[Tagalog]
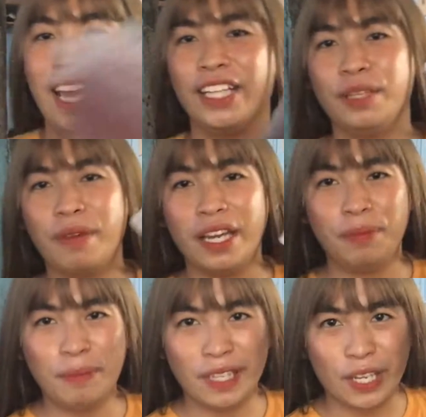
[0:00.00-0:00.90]
ito yung mga
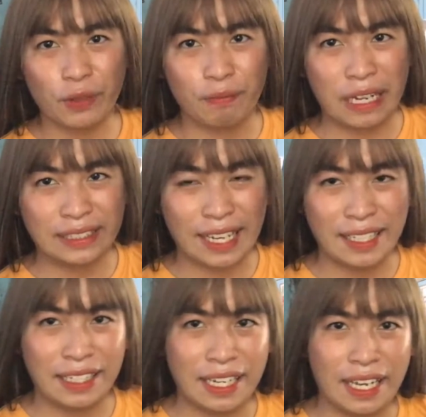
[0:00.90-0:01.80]
ibibigay kong bago sa
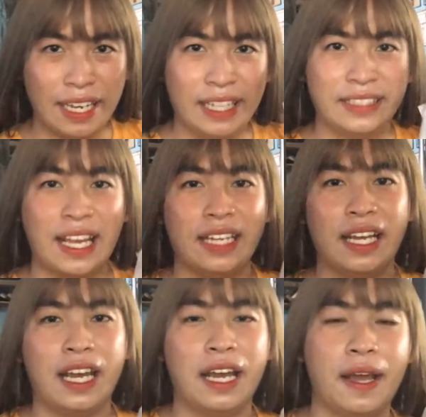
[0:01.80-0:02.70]
kanila. And
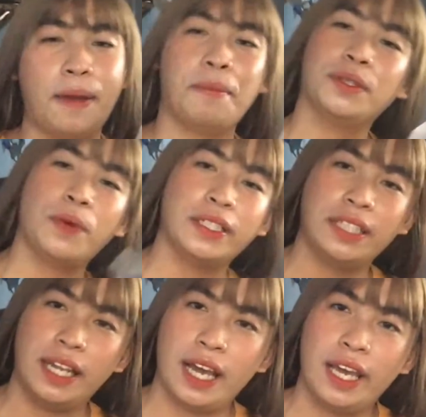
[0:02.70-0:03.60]
sana uh, matuwa
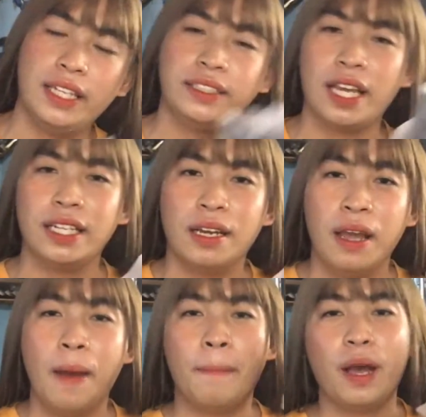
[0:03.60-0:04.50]
sila. And sana
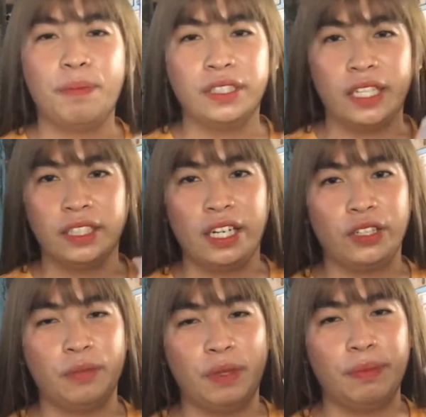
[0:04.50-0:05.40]
ma-appreciate nila
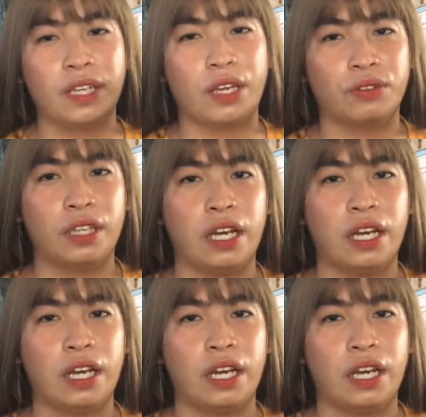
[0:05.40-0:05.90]
yung ibibigay ko sa